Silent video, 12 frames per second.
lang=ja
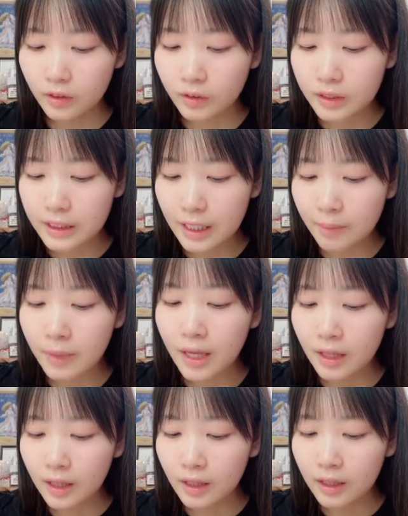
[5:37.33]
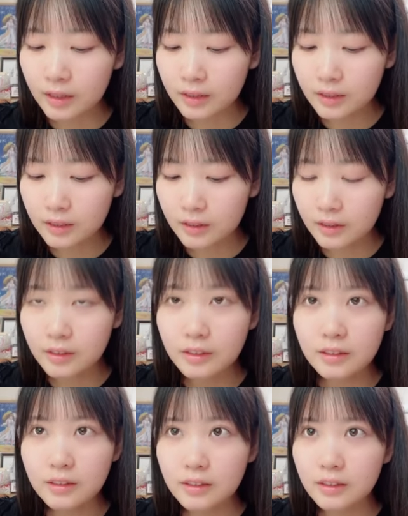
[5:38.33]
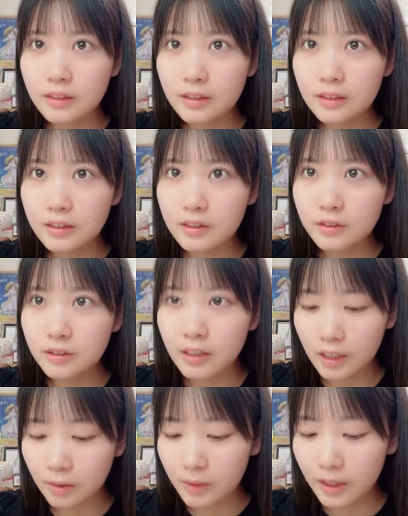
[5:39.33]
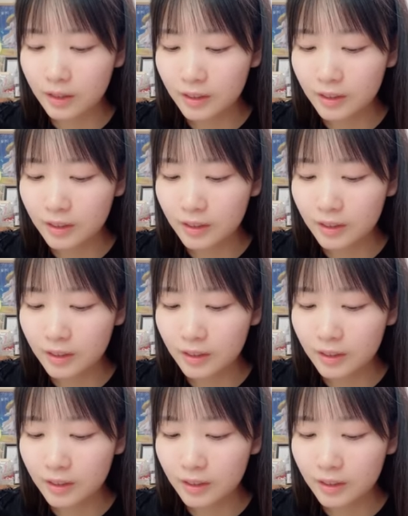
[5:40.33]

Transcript: これつけます一瞬さらば